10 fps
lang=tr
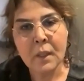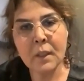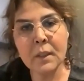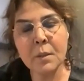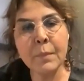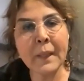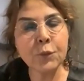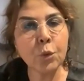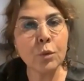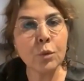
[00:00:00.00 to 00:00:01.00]
E,
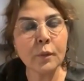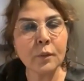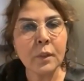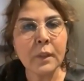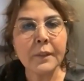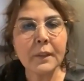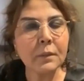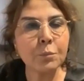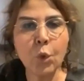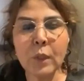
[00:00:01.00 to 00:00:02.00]
mentorluk
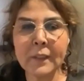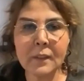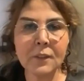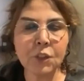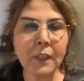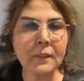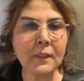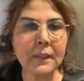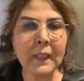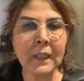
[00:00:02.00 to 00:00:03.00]
böyle
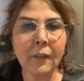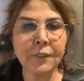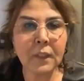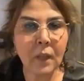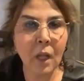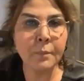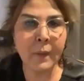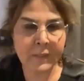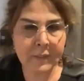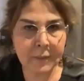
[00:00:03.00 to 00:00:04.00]
şeyde değil, lafta
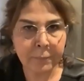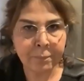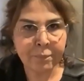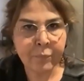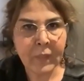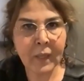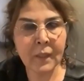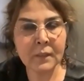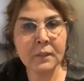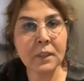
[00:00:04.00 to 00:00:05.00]
kalmaz.
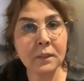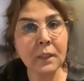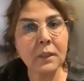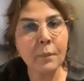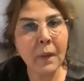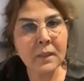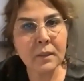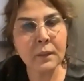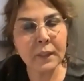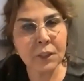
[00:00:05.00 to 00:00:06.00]
E, dirsek
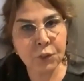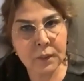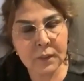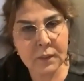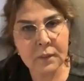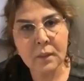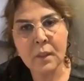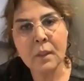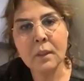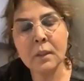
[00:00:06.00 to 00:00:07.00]
temasına geçeriz.
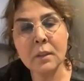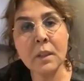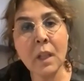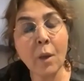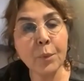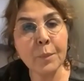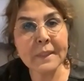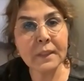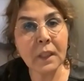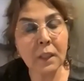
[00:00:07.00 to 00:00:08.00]
E, ne
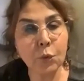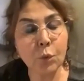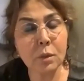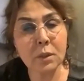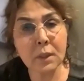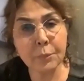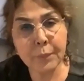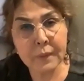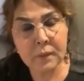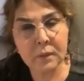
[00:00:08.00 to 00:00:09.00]
yapılması gerekiyorsa da
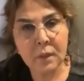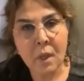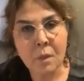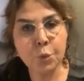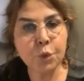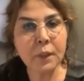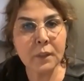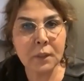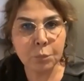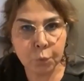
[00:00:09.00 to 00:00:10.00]
yaparız.
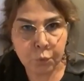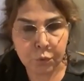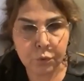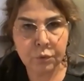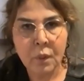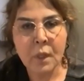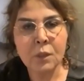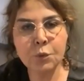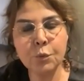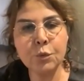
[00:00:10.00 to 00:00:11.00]
Müşteri de buluruz.
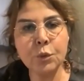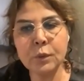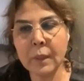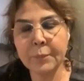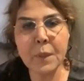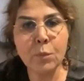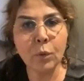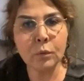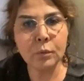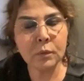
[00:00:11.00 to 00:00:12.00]
Çünkü deprem
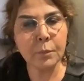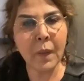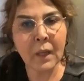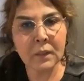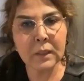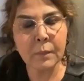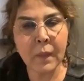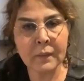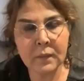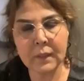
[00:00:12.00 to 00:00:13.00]
olduğunda ben
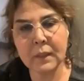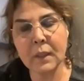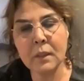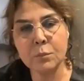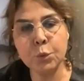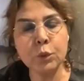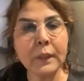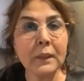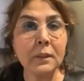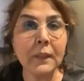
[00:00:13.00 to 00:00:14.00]
Adıyaman'daki bunun
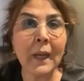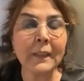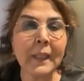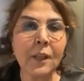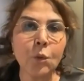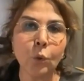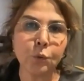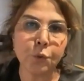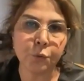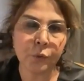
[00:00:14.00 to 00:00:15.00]
kadın erkeği
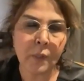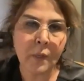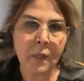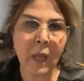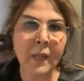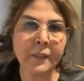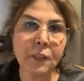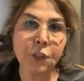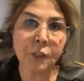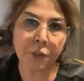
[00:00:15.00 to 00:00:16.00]
yoktur. Yani
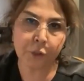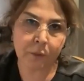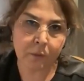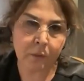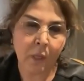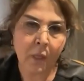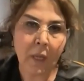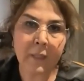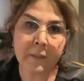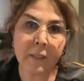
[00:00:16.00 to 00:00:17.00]
iş iştir.
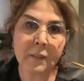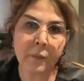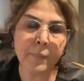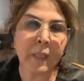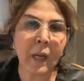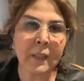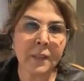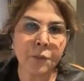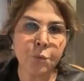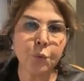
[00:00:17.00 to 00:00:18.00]
Erkek de bir
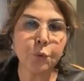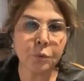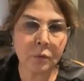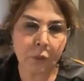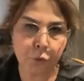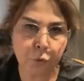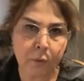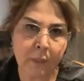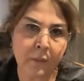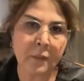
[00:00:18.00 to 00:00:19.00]
ailenin yükünü taşıyor,
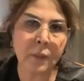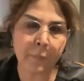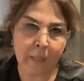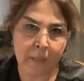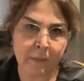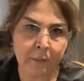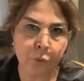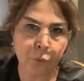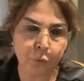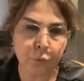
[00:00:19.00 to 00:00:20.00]
kadın da bir
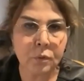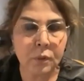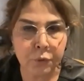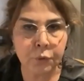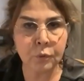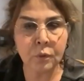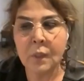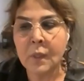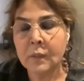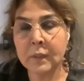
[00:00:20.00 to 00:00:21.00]
ailenin yükünü taşıyor.
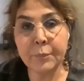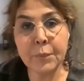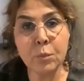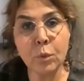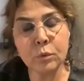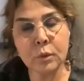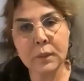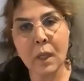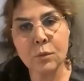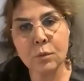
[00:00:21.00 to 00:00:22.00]
Deprem
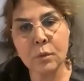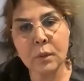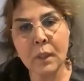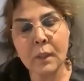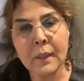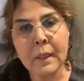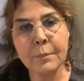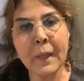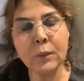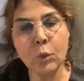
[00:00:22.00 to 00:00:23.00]
olduktan sonra
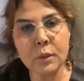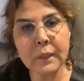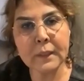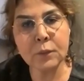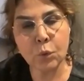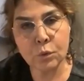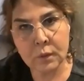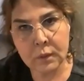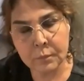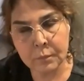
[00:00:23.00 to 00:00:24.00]
ben oradaki
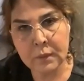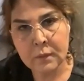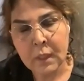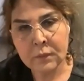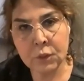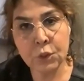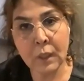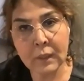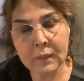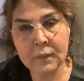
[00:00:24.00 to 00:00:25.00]
dostlarımın
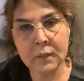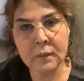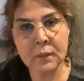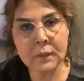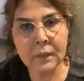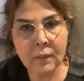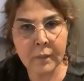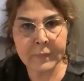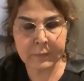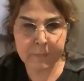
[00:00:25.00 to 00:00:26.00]
ticaretlerinin
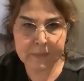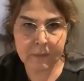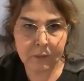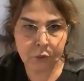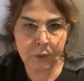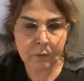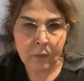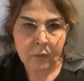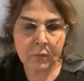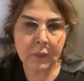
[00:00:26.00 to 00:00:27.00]
devam etmesi için
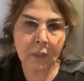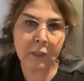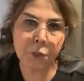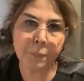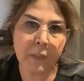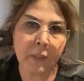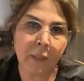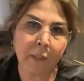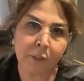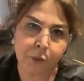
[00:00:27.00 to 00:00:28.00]
direkt
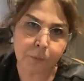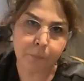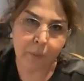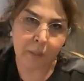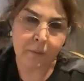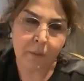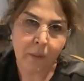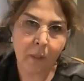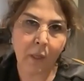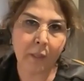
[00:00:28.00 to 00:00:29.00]
işbirliğine geçtim ben.
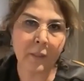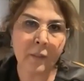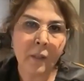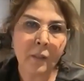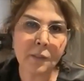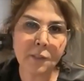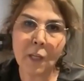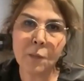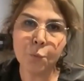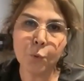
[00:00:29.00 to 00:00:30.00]
Yani
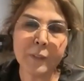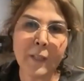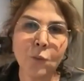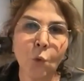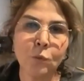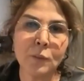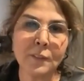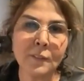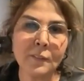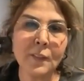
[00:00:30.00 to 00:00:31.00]
İstanbul'dan
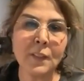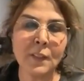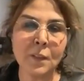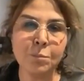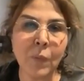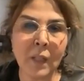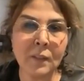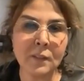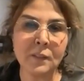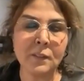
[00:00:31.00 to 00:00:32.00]
onların e,
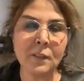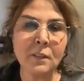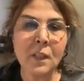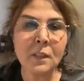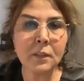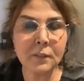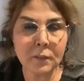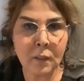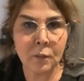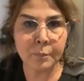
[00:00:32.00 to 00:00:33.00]
mallarının
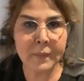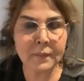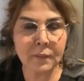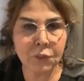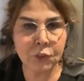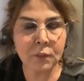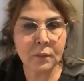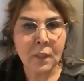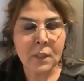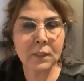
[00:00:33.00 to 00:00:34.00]
satın alınması
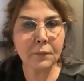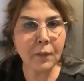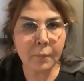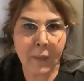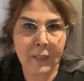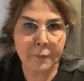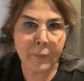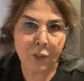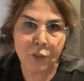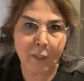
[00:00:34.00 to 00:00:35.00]
için seferberlik
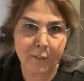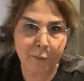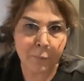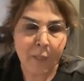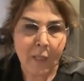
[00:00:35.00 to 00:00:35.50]
başlattım.